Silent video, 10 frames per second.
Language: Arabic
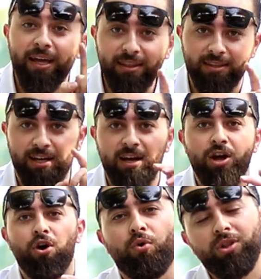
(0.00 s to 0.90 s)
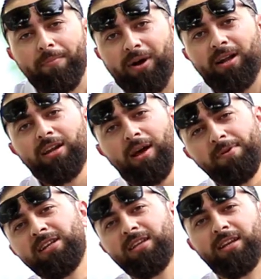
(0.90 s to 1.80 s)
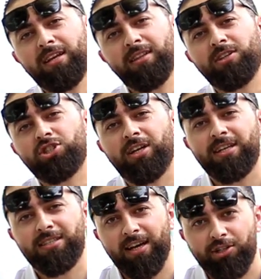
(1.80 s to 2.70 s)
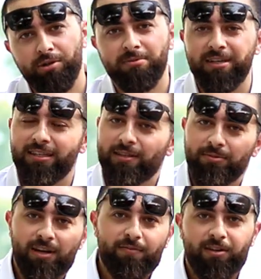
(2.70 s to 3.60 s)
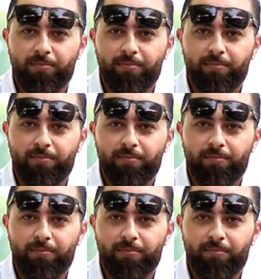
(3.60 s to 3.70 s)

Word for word: انت وطبعا ابيليتي انك انت تشتغل السايد جوبز اللي انت بتعرف